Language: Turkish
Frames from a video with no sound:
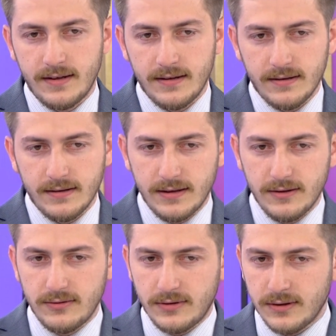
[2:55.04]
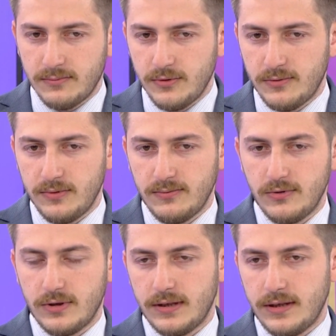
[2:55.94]
e, genel olarak büyük bir
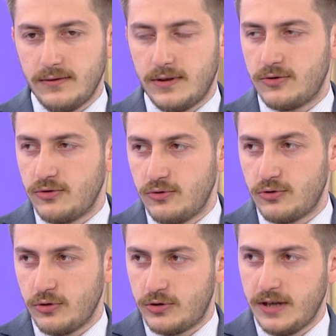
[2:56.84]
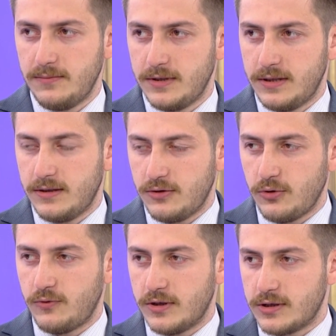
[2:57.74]
mücadele var. Çünkü sosyal medyada
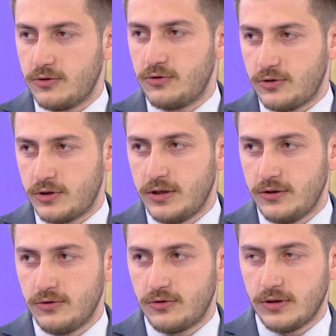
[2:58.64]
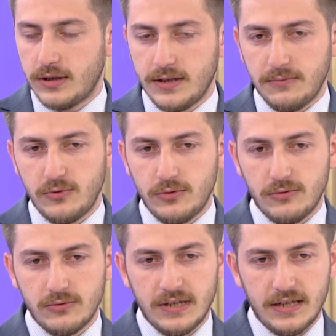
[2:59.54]
çok fazla suç işleniyor şu anda. Bunun
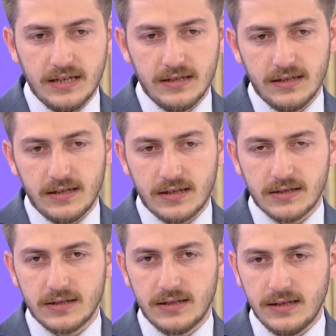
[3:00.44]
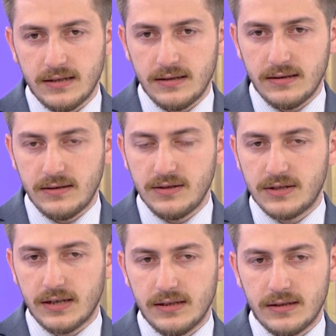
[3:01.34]
hı hı. nedenleri arasında e,
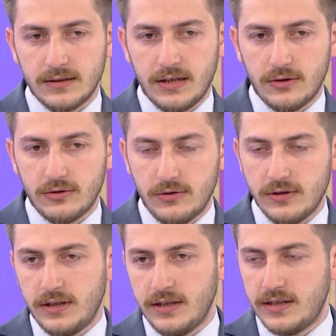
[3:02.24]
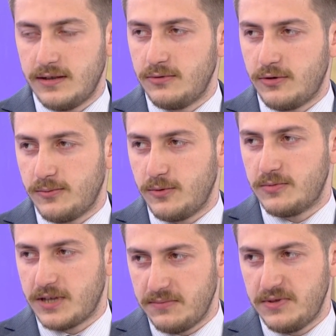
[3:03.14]
insanlar teknolojiyle ilgili bir
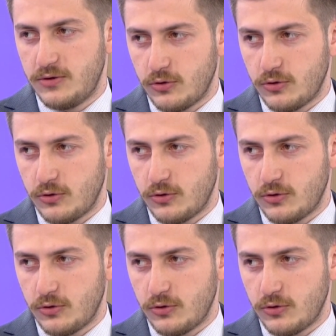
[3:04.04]
toplumsal